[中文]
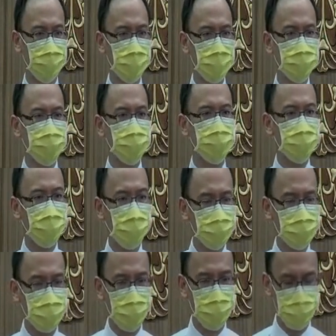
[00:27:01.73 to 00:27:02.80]
去造
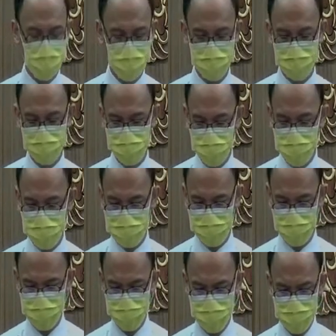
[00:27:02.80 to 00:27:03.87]
成别人的困
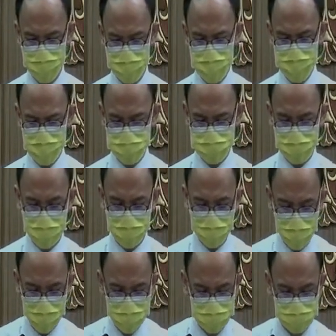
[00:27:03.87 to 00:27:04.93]
扰，所以
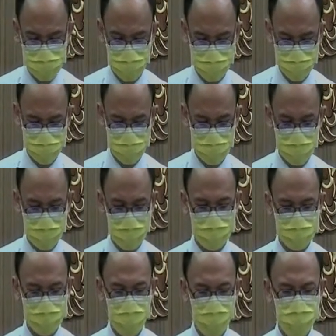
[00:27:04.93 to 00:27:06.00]
伊姆村，
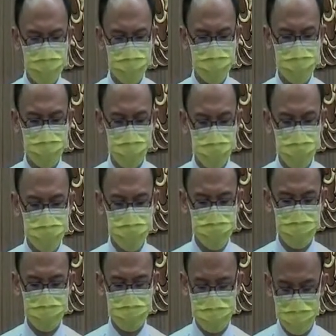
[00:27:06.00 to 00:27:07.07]
他们就堵住
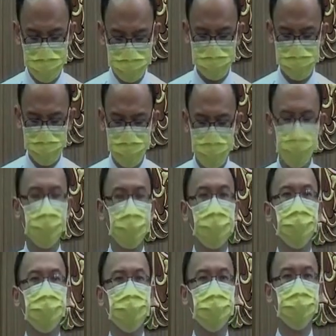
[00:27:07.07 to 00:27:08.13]
了其中的破
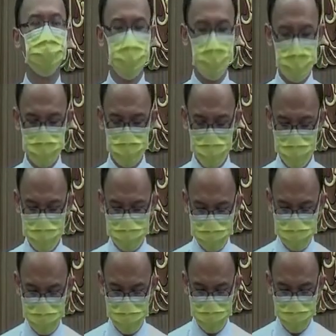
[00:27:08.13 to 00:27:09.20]
口，以
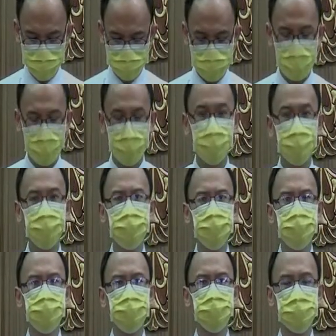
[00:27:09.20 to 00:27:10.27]
至于在
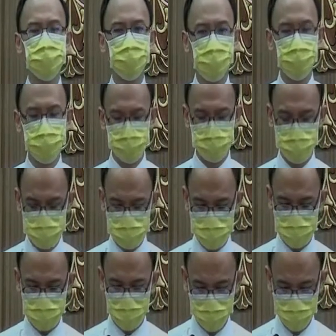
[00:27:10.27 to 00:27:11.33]
16世纪
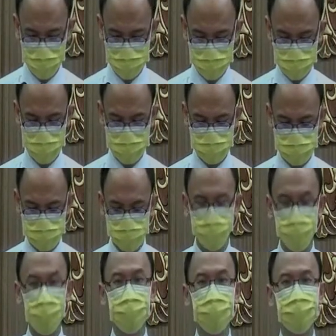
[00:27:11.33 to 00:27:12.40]
的这个
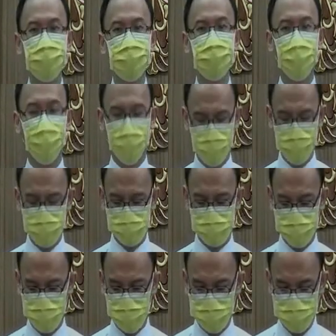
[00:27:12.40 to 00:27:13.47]
鼠疫、黑
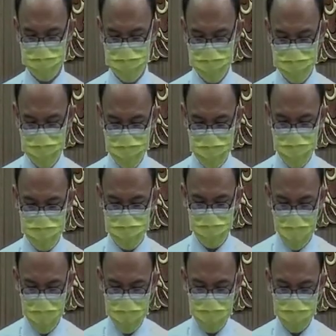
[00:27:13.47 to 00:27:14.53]
死病，
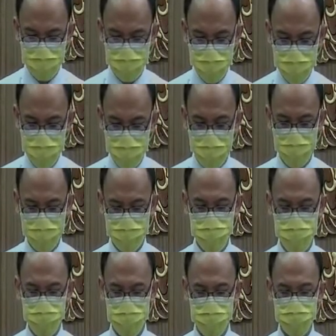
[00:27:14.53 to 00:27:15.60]
没有因为
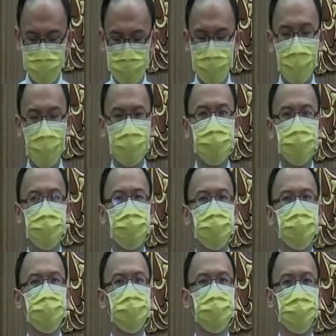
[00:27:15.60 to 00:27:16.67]
伦敦那一次的
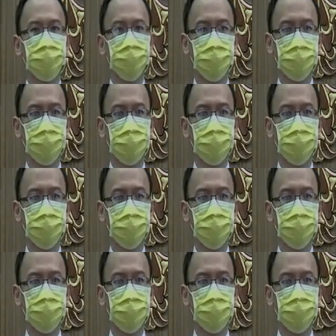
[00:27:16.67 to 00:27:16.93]
失守，